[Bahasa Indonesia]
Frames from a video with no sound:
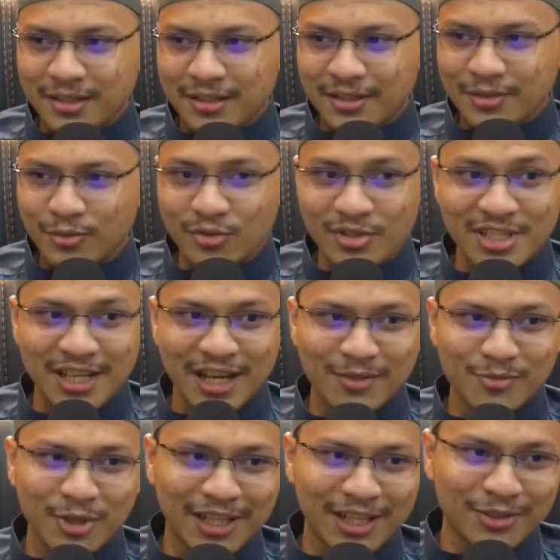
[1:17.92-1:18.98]
Ini
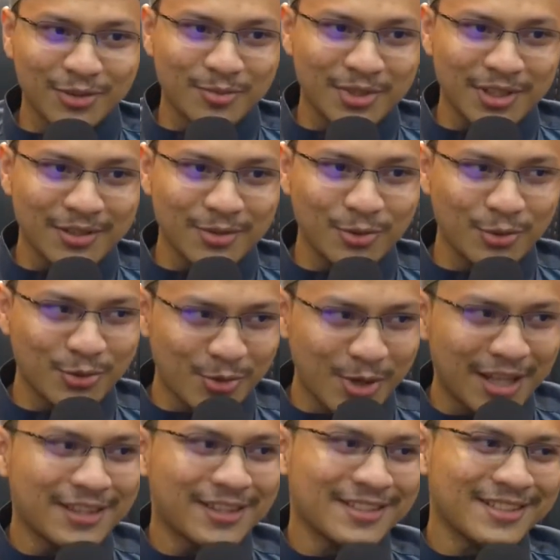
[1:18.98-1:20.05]
ujian buat antum nih, kudu
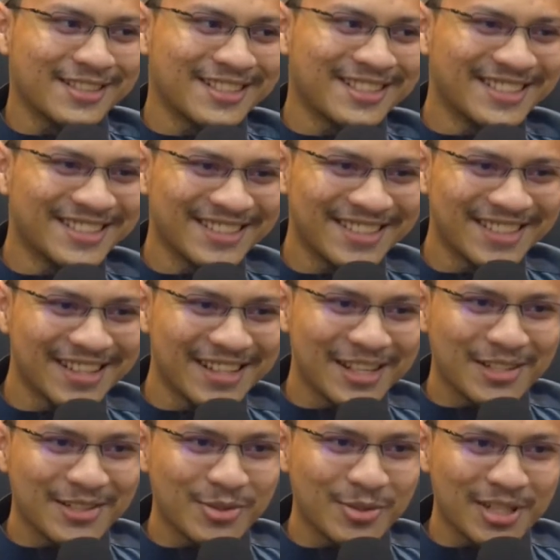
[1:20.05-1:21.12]
kuat.
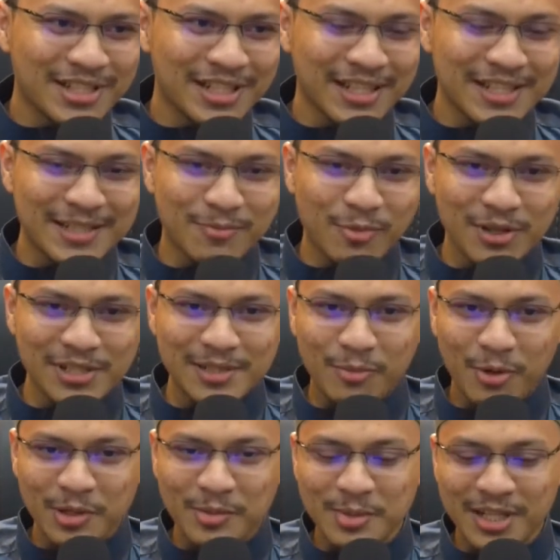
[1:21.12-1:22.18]
Cuacanya
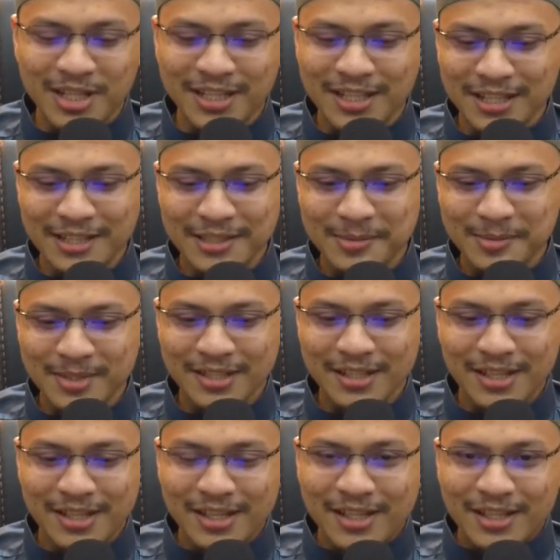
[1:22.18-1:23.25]
sepoi-sepoi begini.
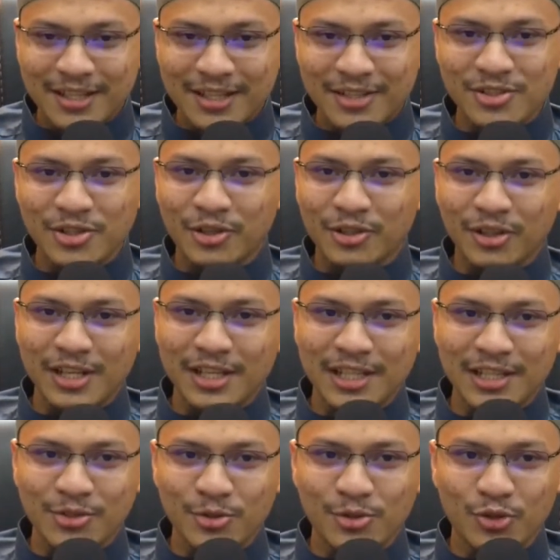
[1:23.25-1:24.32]
insyaallah
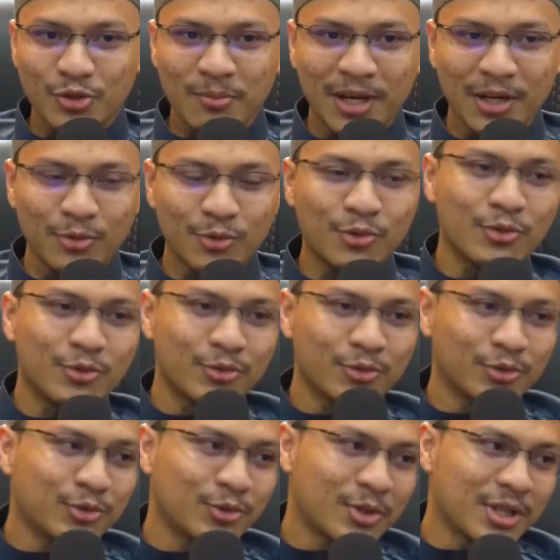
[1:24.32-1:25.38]
ini justru mendukung
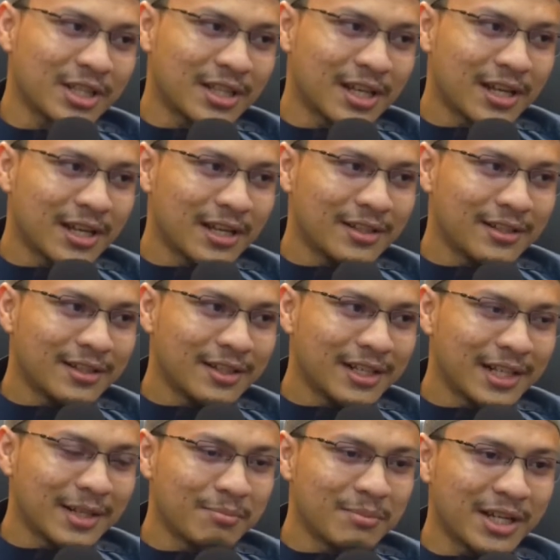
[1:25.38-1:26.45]
untuk kita
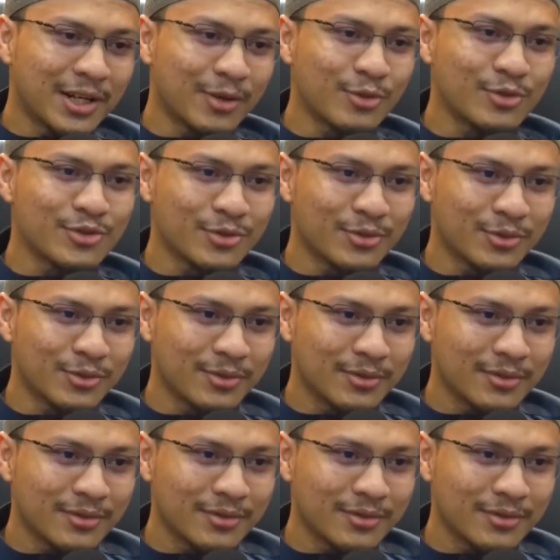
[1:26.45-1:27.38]
lebih khusyuk